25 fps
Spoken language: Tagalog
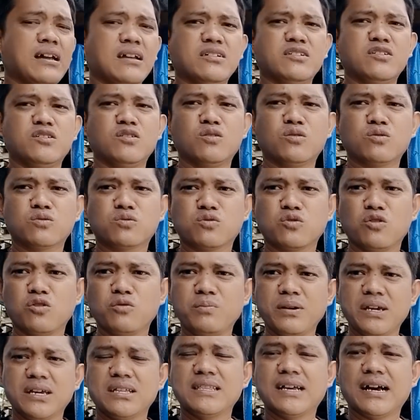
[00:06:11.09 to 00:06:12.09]
yung
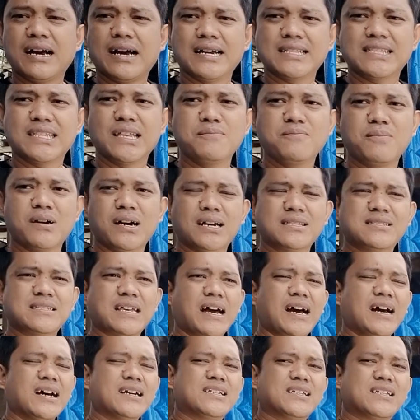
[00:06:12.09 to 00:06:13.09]
tubig ng ating mga
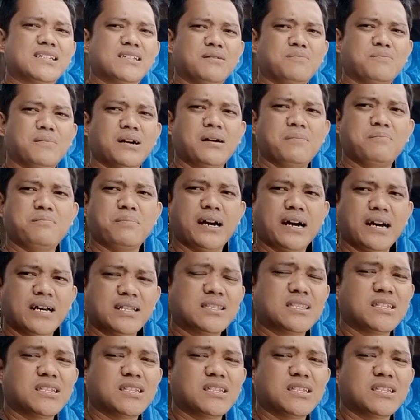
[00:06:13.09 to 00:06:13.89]
tanks ng mga pond,